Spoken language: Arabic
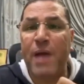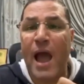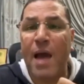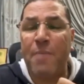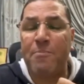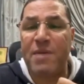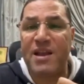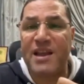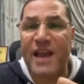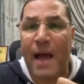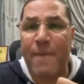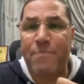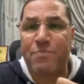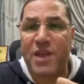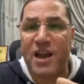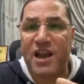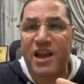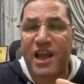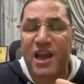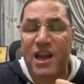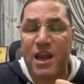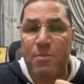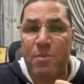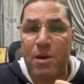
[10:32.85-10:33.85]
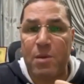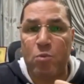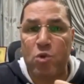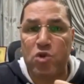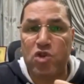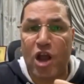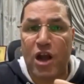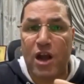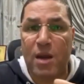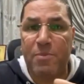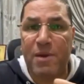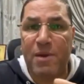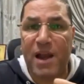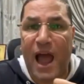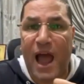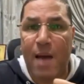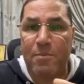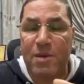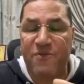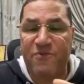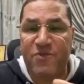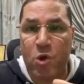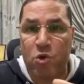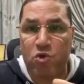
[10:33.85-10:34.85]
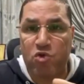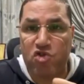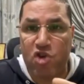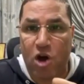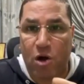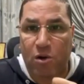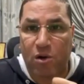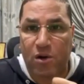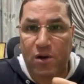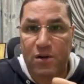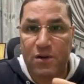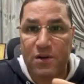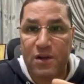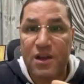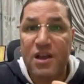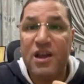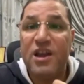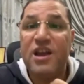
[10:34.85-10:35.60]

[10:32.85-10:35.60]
محمد عبد الكريم المدرب العام لفيوتشر